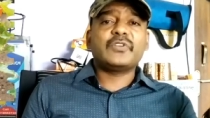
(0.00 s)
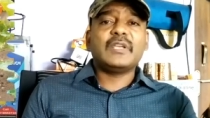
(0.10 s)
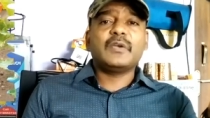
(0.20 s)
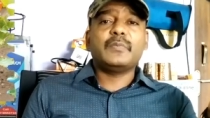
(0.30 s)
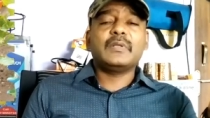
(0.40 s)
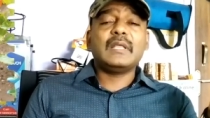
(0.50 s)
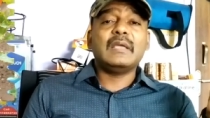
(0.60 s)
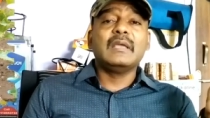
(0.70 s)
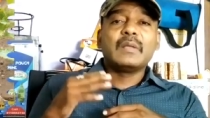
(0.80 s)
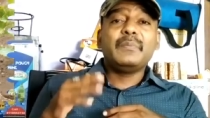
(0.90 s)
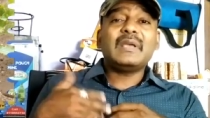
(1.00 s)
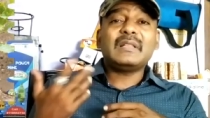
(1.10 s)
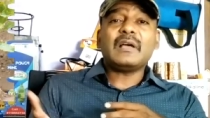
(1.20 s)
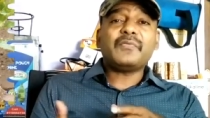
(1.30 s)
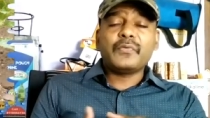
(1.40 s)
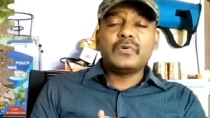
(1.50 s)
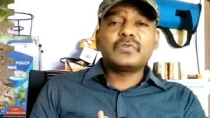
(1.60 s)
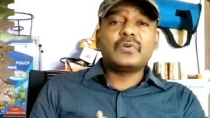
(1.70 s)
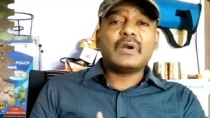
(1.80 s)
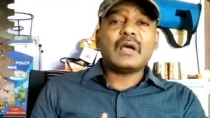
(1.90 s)
చేయకపోతే మిగతా
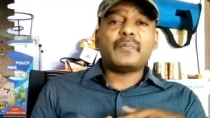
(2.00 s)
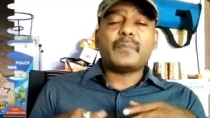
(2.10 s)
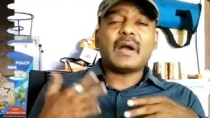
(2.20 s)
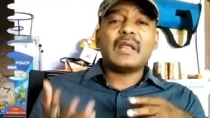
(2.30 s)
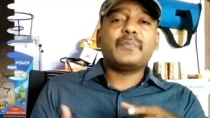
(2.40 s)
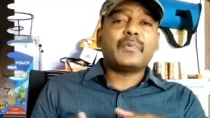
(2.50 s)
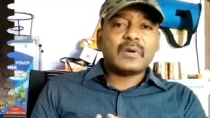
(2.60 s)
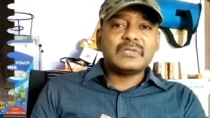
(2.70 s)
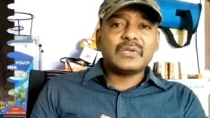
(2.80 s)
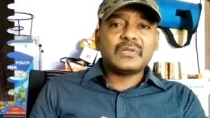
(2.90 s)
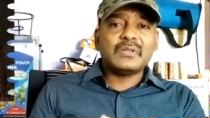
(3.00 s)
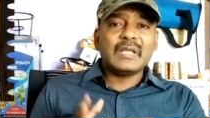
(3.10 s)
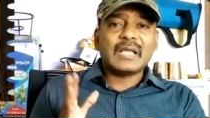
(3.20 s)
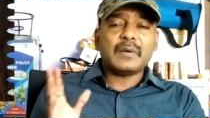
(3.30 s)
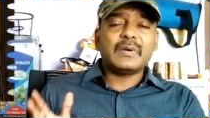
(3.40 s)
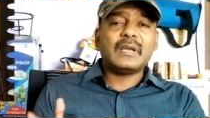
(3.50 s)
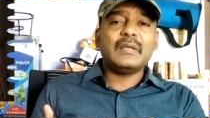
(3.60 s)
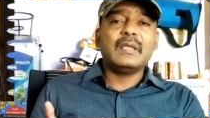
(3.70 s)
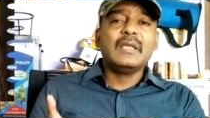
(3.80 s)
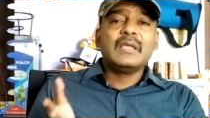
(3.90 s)
ఫ్రూట్స్ కూడా పాడైపోవడం జరుగుతుంది కాబట్టి
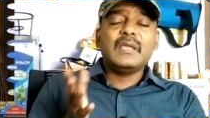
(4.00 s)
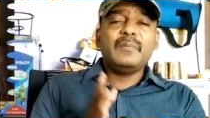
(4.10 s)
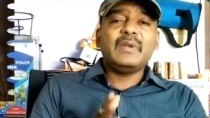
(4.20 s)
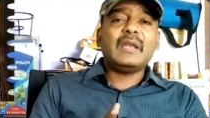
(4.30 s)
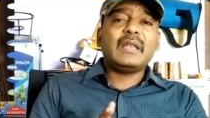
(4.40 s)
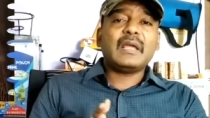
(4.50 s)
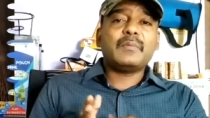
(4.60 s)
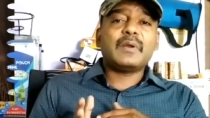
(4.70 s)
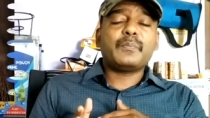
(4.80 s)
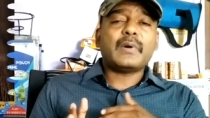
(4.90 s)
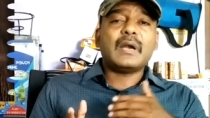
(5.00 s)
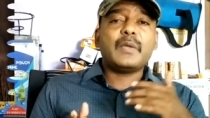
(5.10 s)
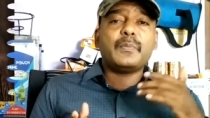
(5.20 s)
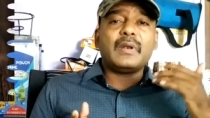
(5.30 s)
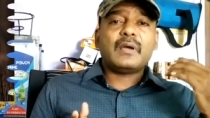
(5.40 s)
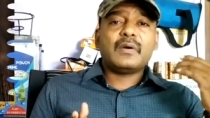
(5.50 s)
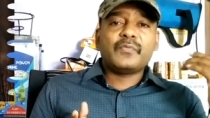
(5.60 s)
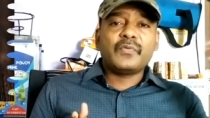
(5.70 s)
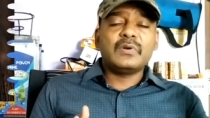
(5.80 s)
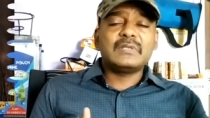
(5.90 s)
ఇమీడియట్గా మనం పాడైపోయిన
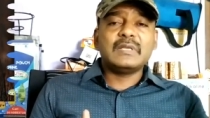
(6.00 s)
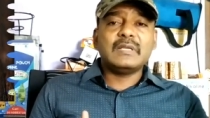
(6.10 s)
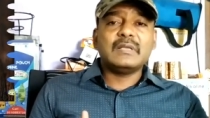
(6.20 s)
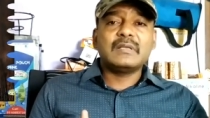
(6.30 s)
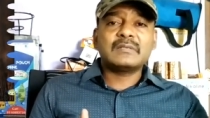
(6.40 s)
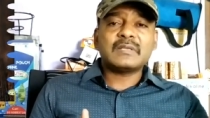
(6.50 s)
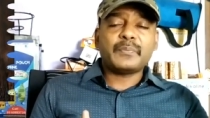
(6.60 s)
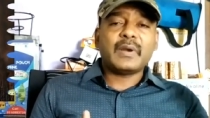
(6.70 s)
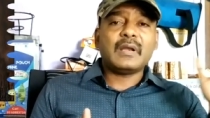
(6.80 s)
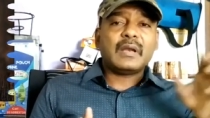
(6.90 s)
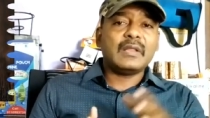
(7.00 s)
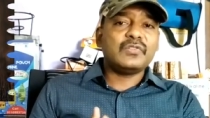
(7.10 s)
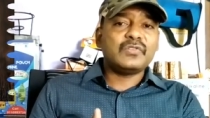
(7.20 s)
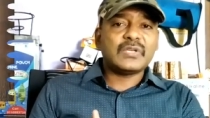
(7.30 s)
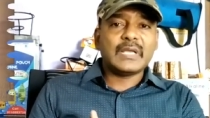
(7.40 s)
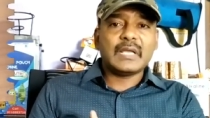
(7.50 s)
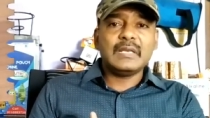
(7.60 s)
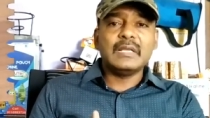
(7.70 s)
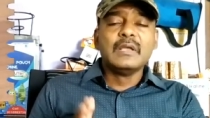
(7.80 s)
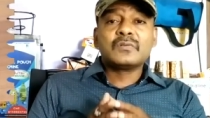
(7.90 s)
ఫ్రూట్స్ని సపరేట్ అనేది
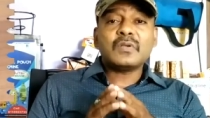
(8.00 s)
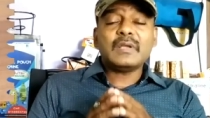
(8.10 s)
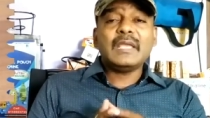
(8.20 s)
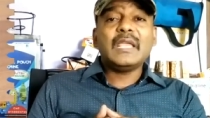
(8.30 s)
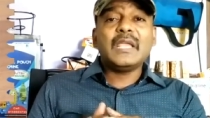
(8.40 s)
చేయాలి సో ఈ